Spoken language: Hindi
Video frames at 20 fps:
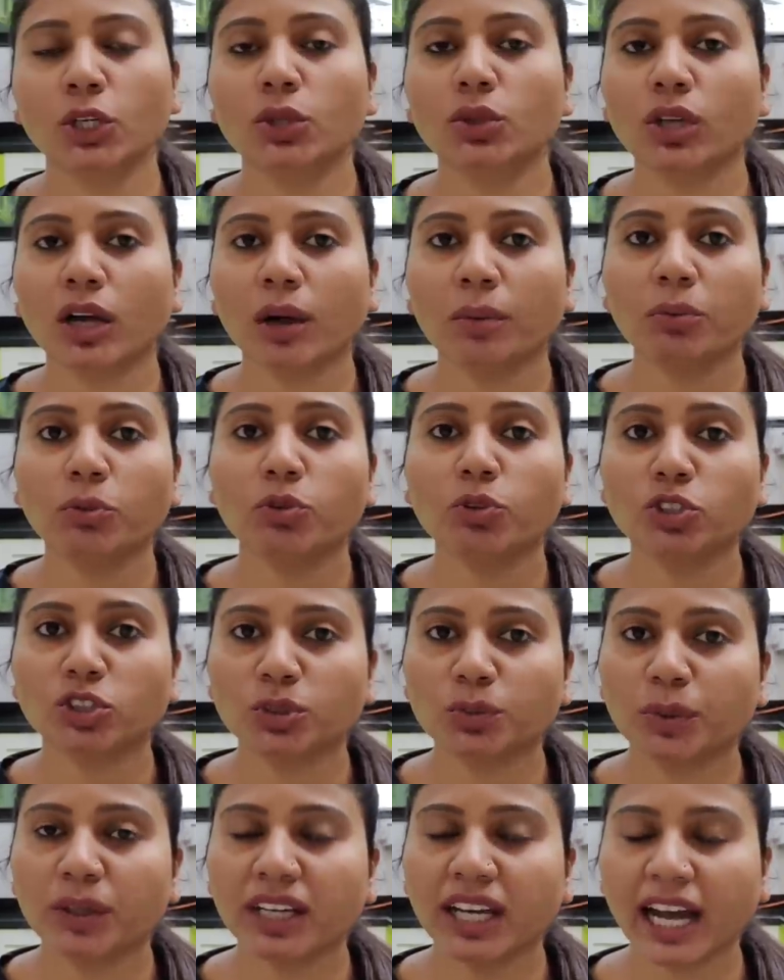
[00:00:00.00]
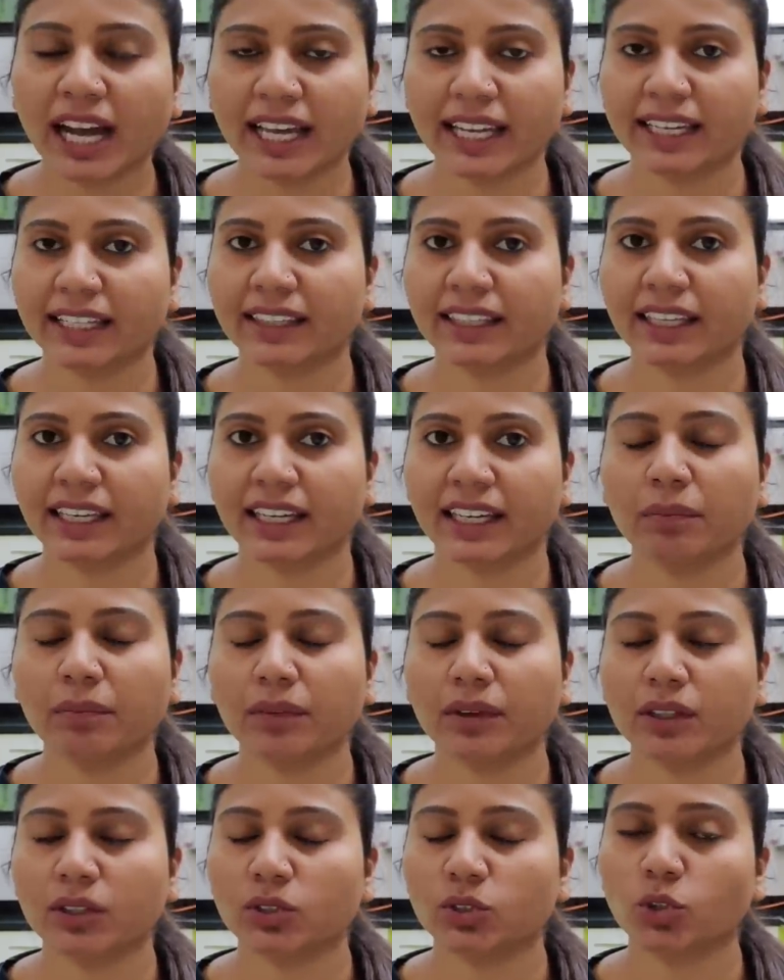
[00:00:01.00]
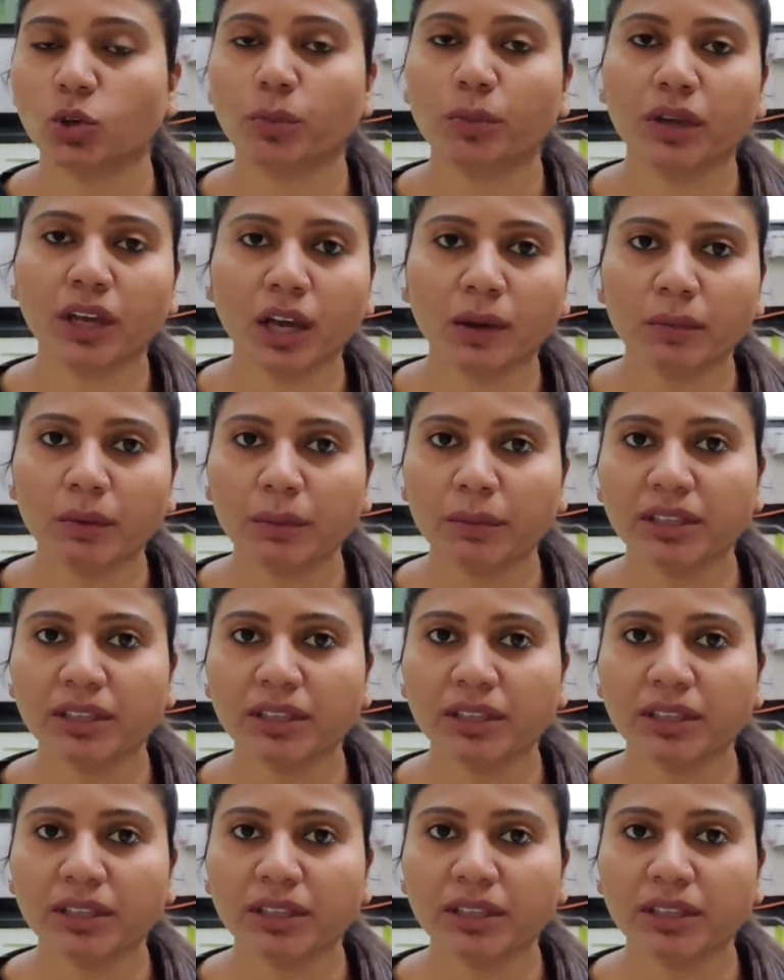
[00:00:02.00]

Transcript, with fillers: तो हम कुछ भी खा लेते हैं जो भी हमें